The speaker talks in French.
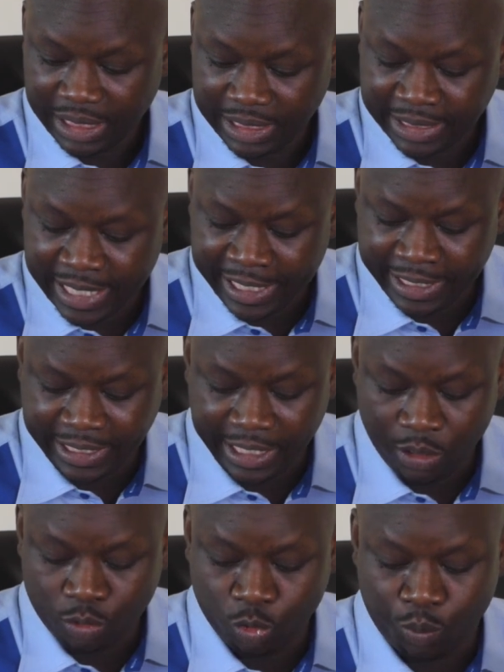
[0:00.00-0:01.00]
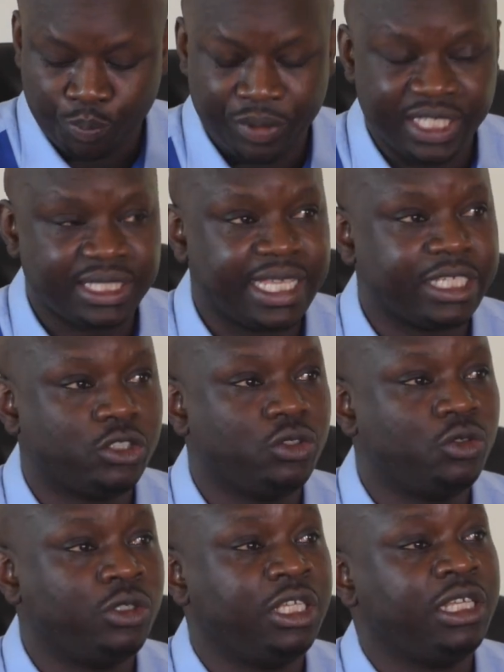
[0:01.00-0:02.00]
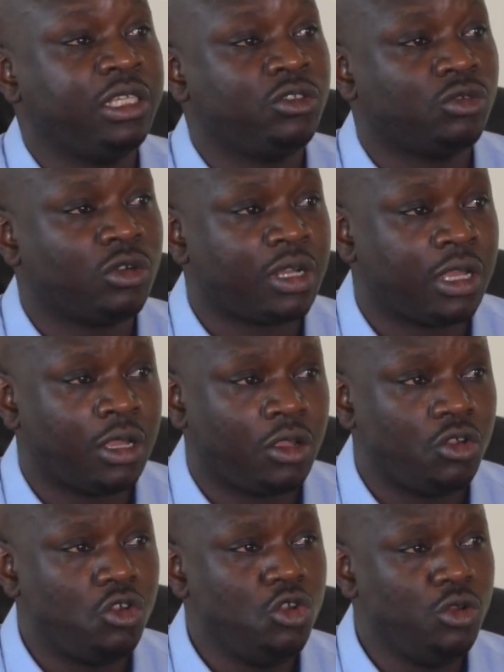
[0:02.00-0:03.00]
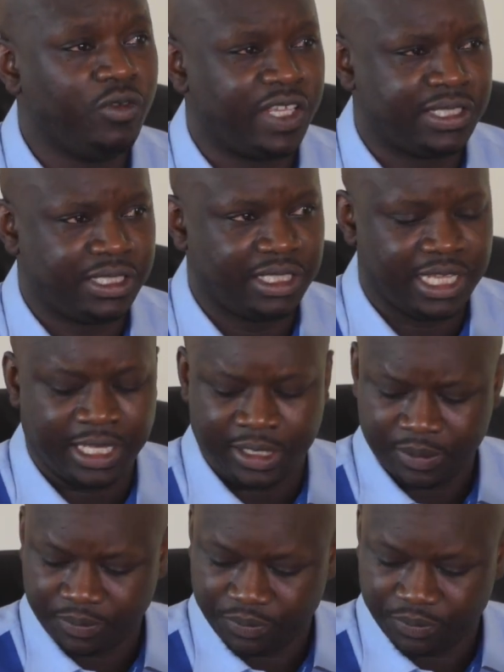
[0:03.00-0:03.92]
d'arrêter toute prestation des restaurants universitaires